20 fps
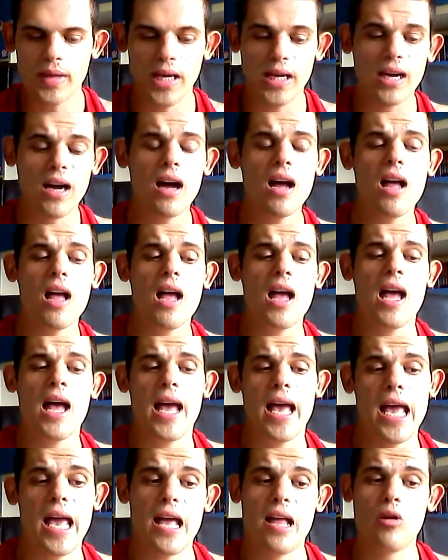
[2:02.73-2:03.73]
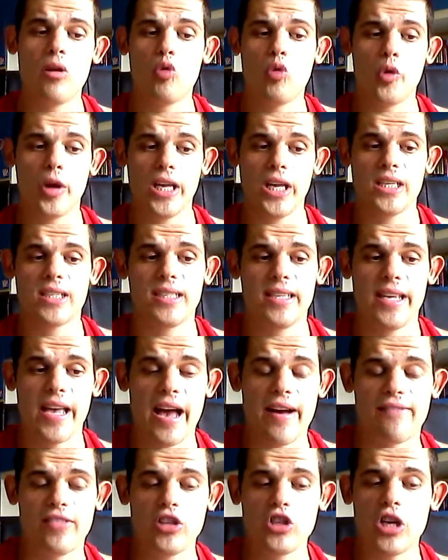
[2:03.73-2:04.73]
amica, e lui si
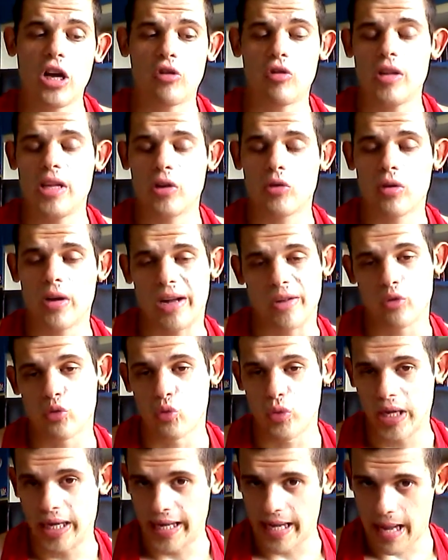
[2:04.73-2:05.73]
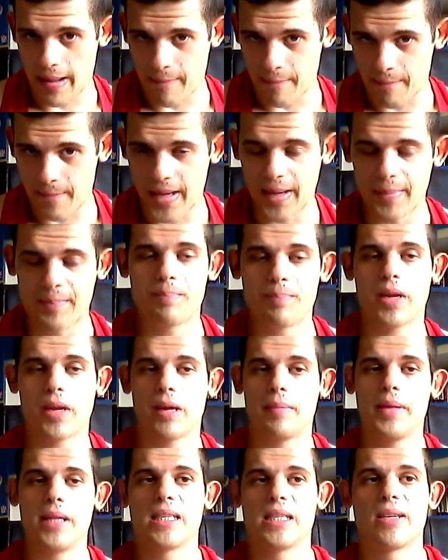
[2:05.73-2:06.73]
è avvicinato, e gli ha toccato una gamba.
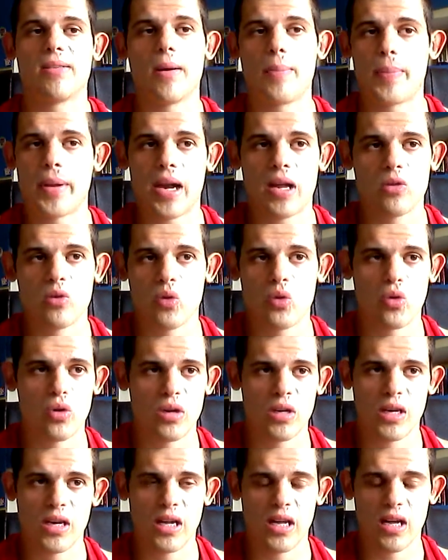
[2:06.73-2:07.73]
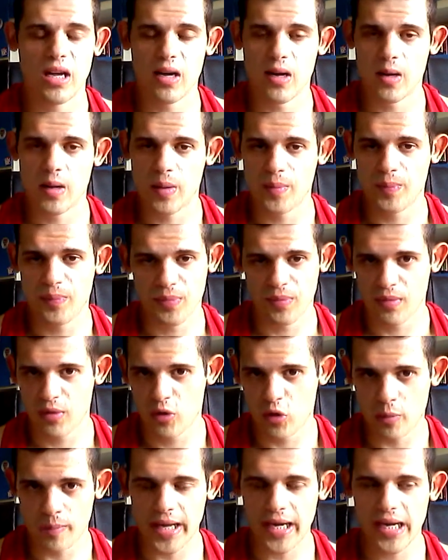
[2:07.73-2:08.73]
Praticamente stava parlando con, ehm,
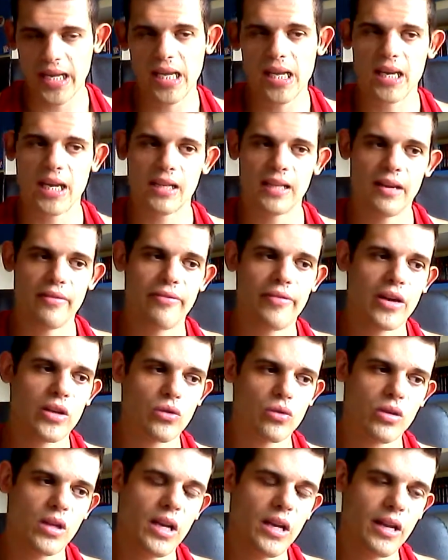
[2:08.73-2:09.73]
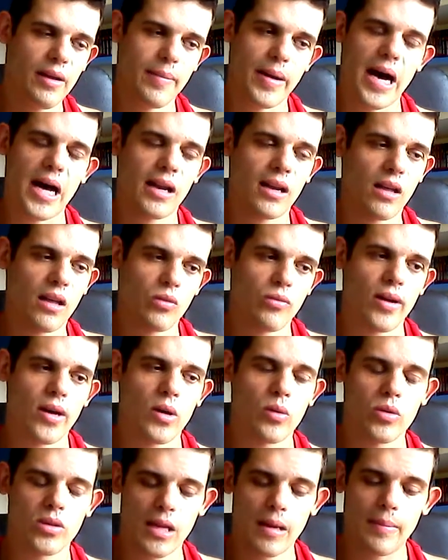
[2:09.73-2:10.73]
con Marina del fatto delle barche, dove
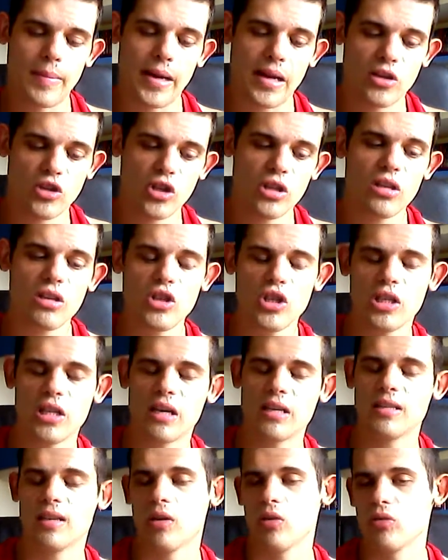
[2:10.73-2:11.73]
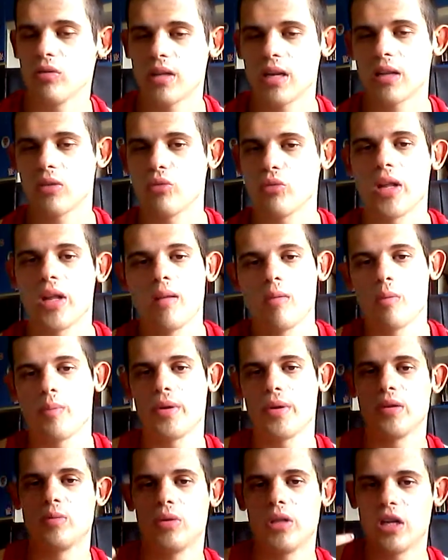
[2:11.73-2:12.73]
acquista la barca eccetera eccetera, si è allontanato un attimo
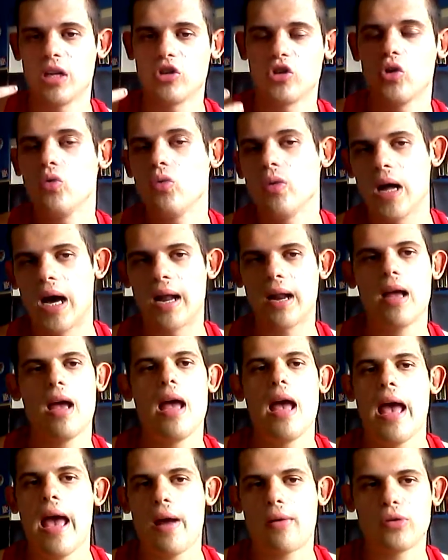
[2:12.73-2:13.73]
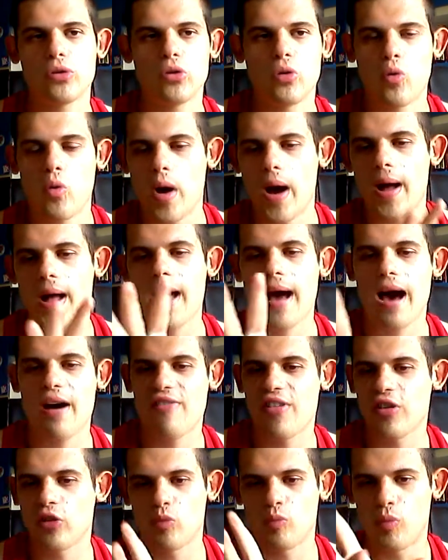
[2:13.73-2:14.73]
per rispondere al cellulare e questo qua
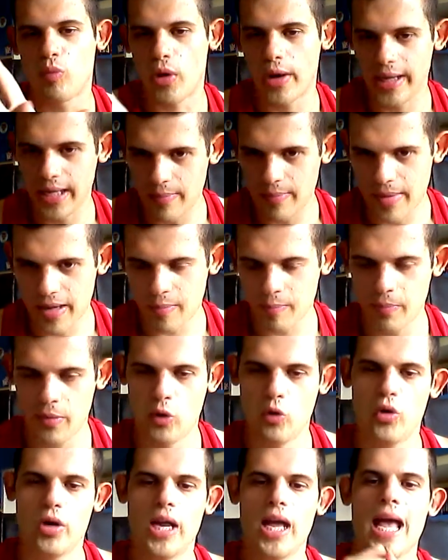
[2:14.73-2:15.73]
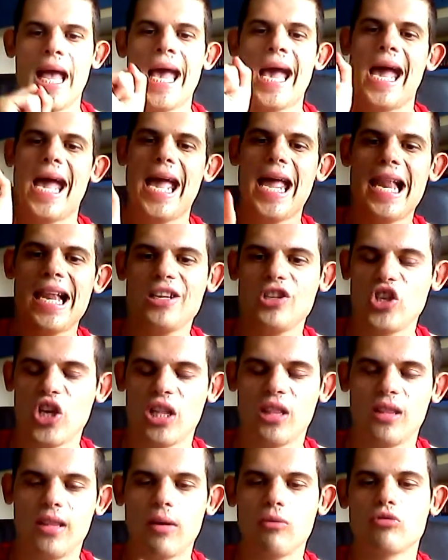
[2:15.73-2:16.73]
ha fatto un po' il marpione. E la
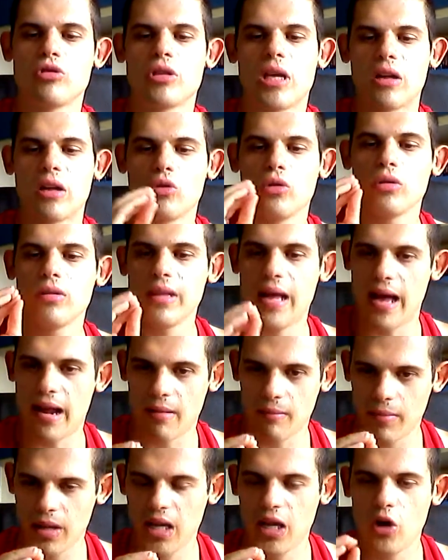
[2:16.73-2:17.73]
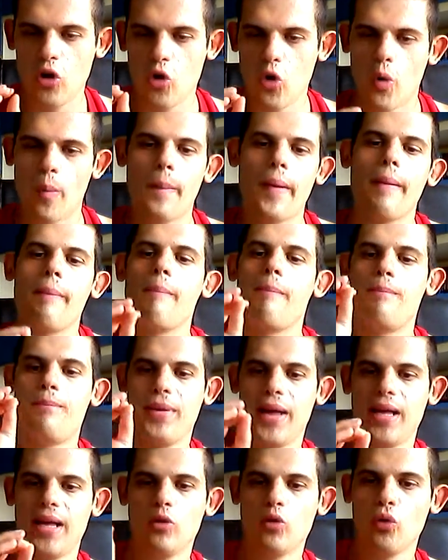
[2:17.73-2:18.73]
gente ha usato termini come
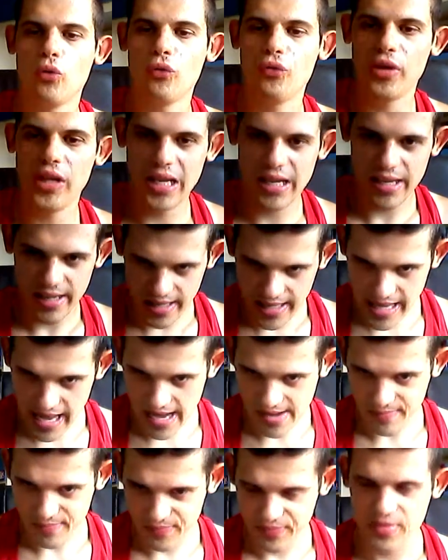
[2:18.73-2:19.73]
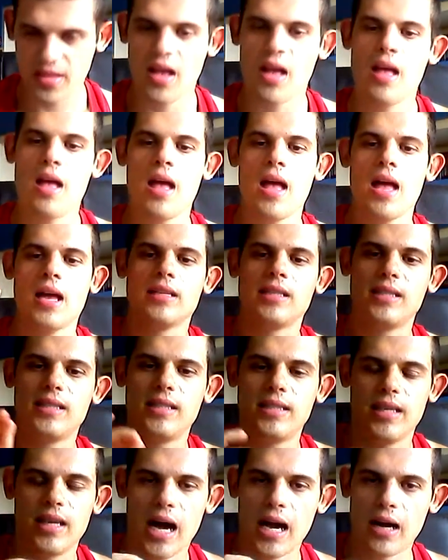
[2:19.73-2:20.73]
pedofilia
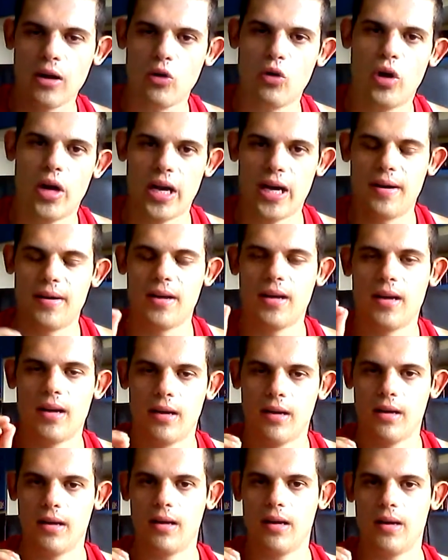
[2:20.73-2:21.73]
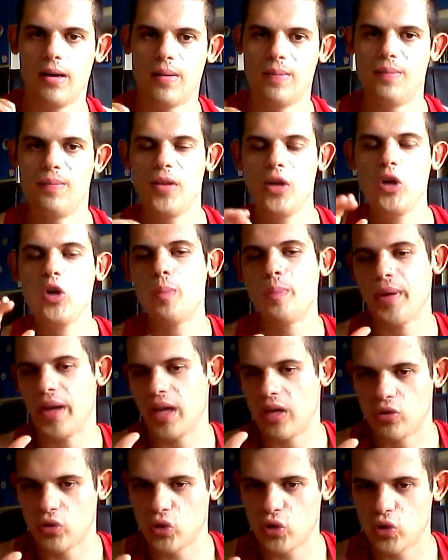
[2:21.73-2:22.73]
allora, ehm, io
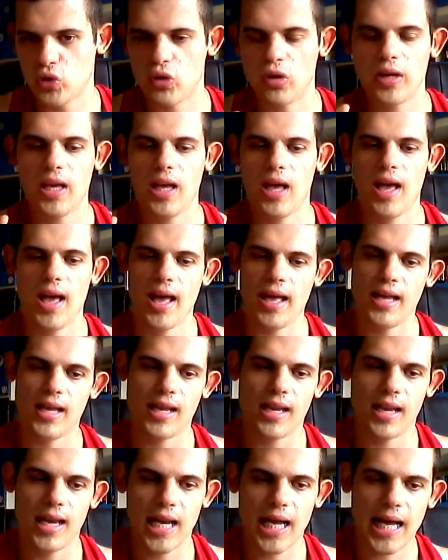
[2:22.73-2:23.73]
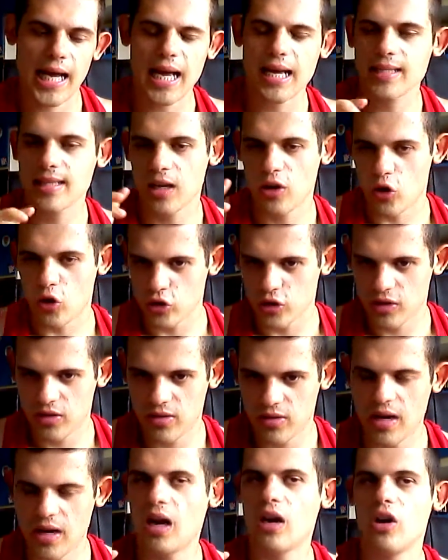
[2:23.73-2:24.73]
penso che in casa
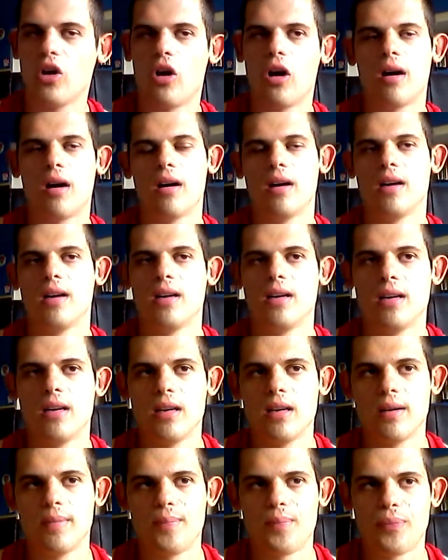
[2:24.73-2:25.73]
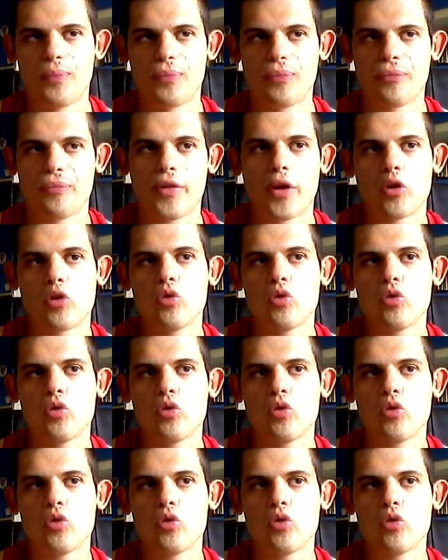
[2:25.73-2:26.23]
nostra, no, ehm,